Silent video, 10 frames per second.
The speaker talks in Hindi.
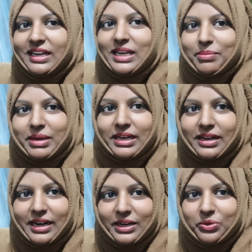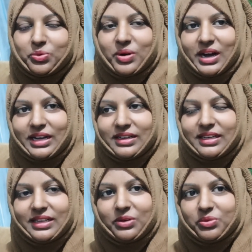कि मैं गार्डन को आंगन
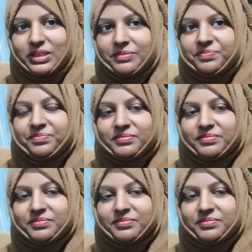एरिया को ना